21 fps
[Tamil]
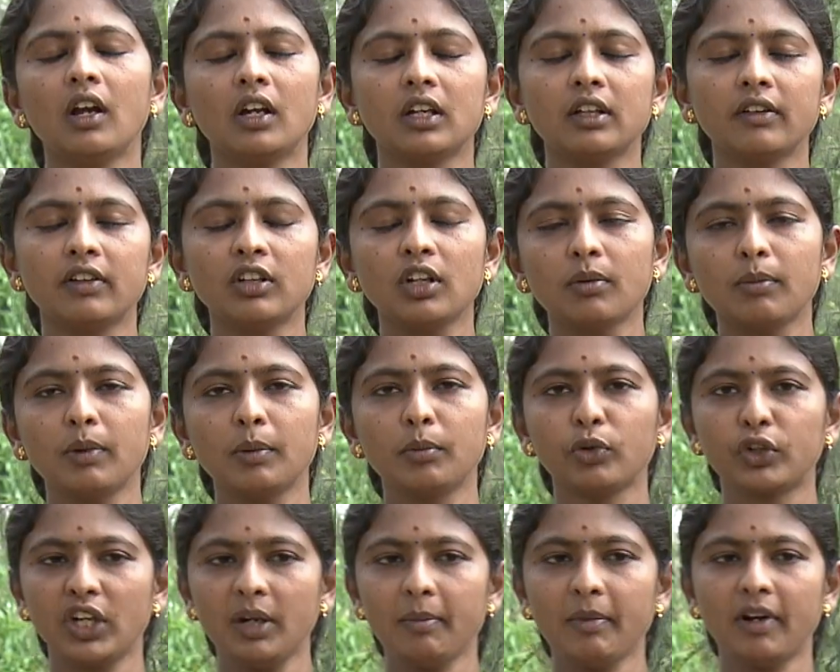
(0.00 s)
இது வந்து ரொம்ப
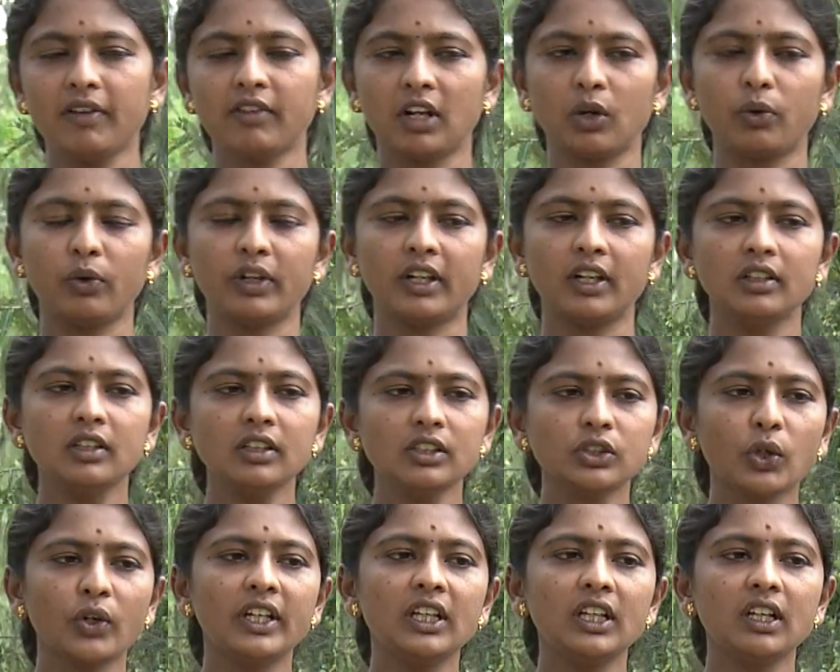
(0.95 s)
முக்கியமாக வரக்கூடியது
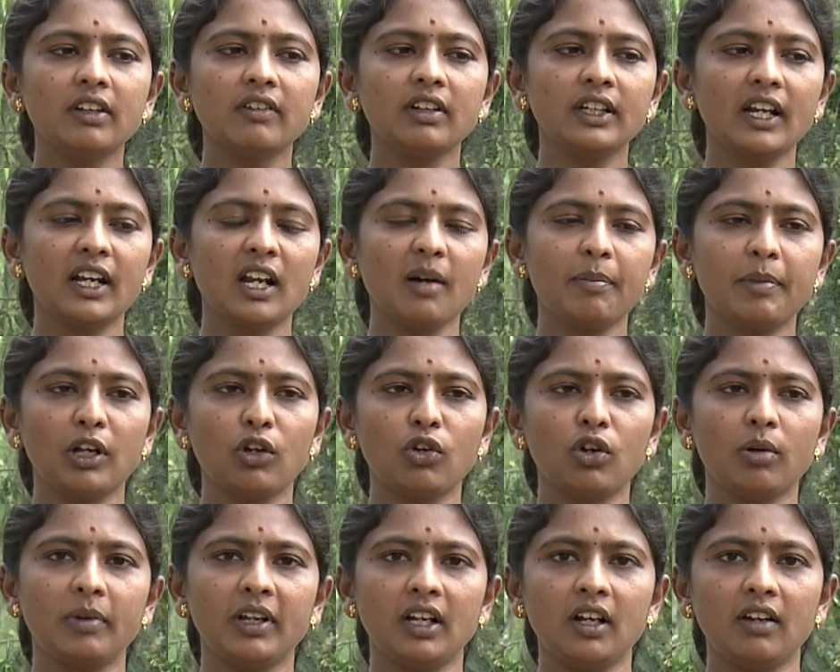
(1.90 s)
ஸோ இதுக்கு வந்து என்ன
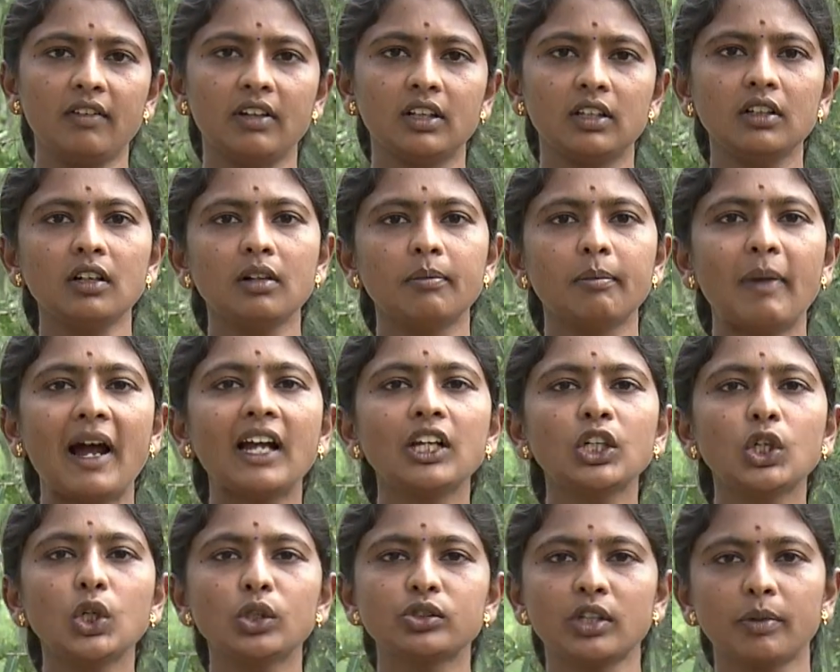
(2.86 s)
பண்ணணும் அப்படின்னா வந்து
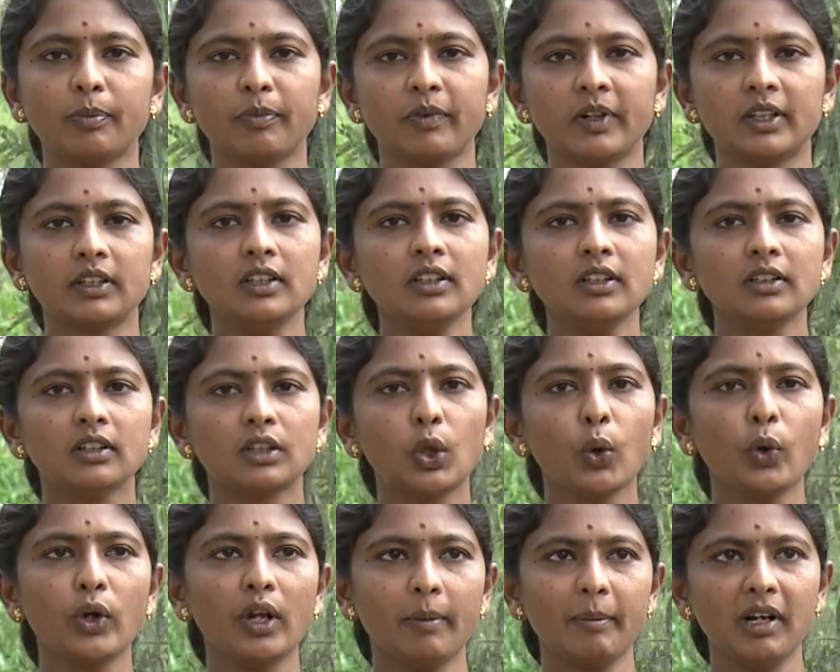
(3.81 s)
மேன்கோசப் வந்து
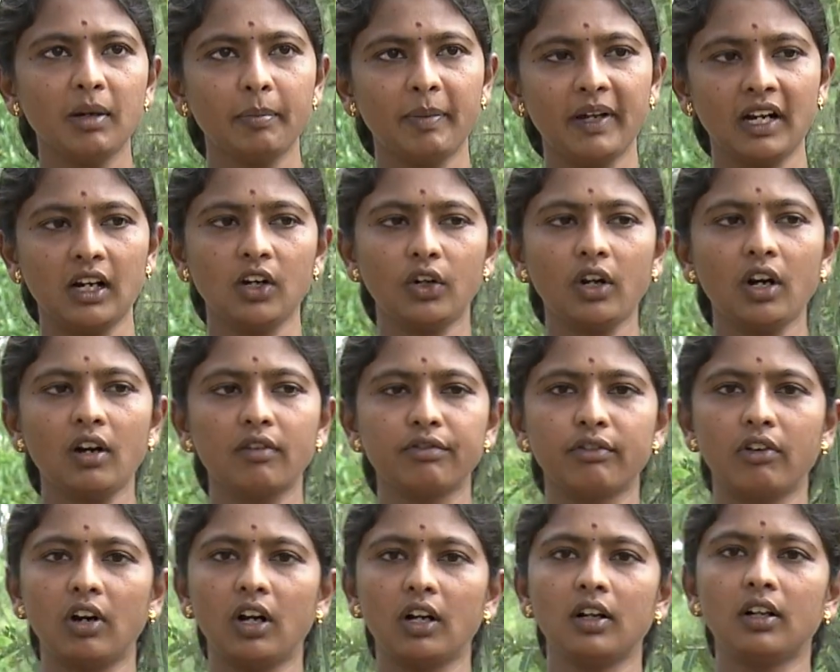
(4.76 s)
டூ எம்எல் பெர் லிட்டர்
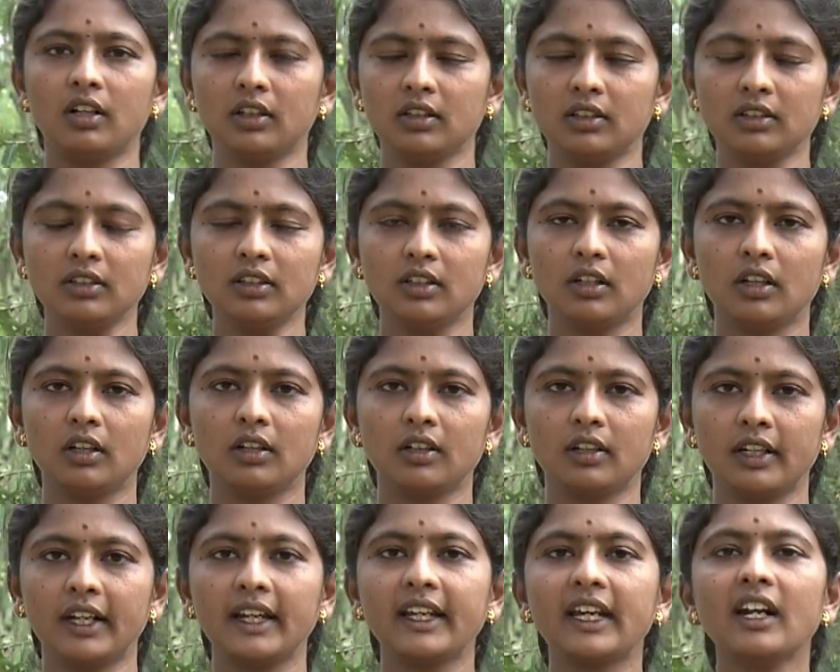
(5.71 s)
ஆஃப் அதாவது
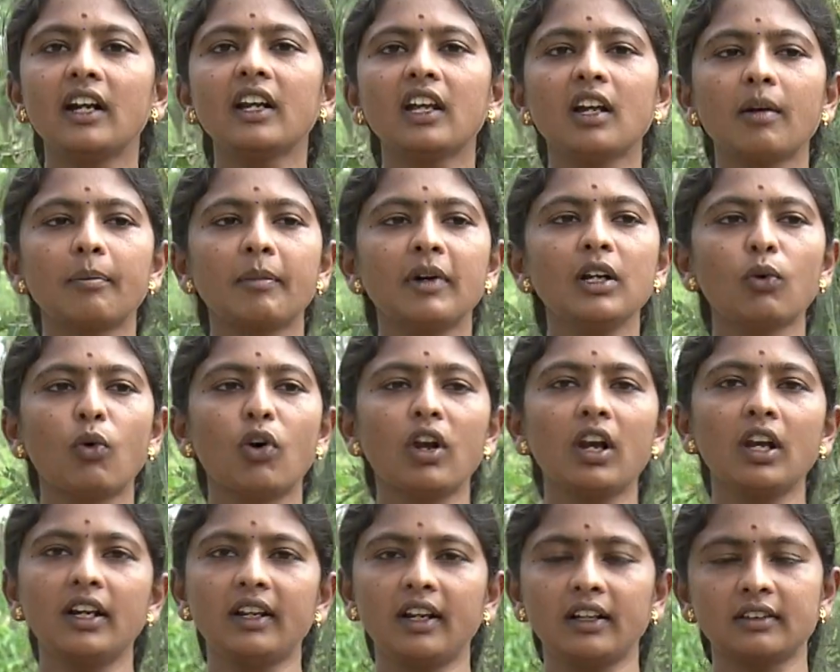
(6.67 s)
இரண்டு எம்எல்
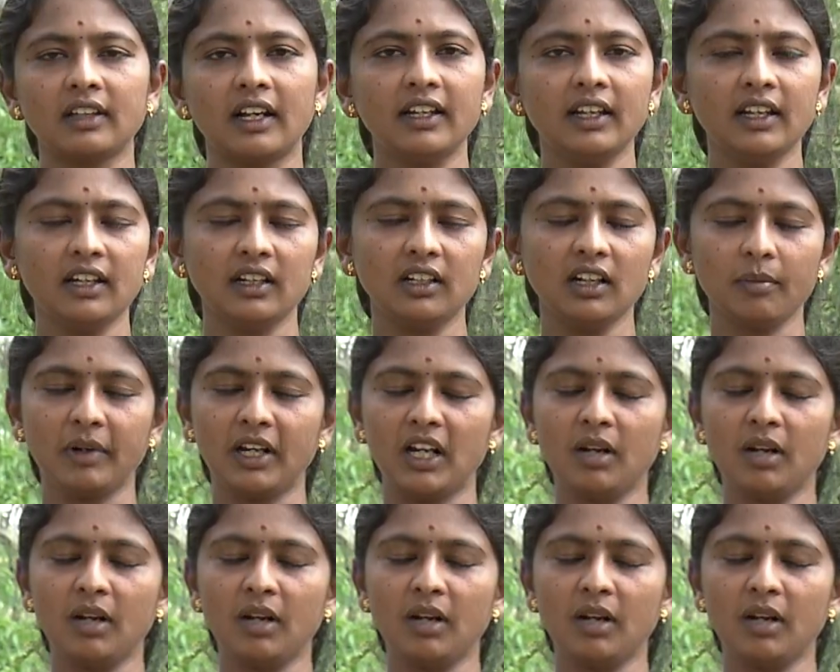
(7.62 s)
ஒரு லிட்டர் தண்ணீருக்கு நம்ம